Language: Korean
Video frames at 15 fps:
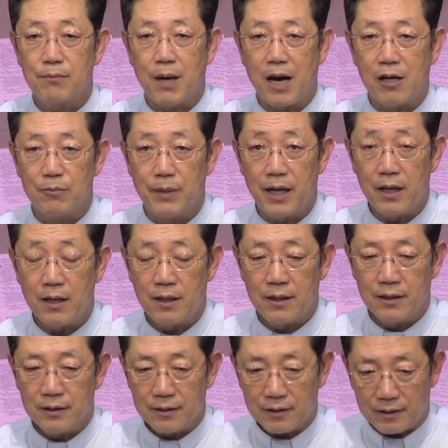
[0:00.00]
마음에
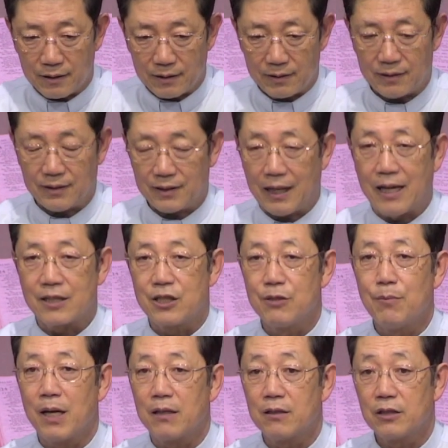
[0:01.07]

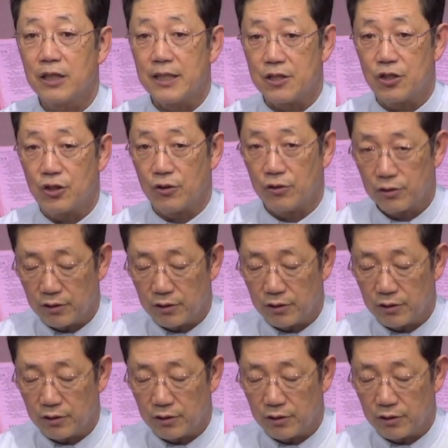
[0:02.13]
다짐하는 게 있죠.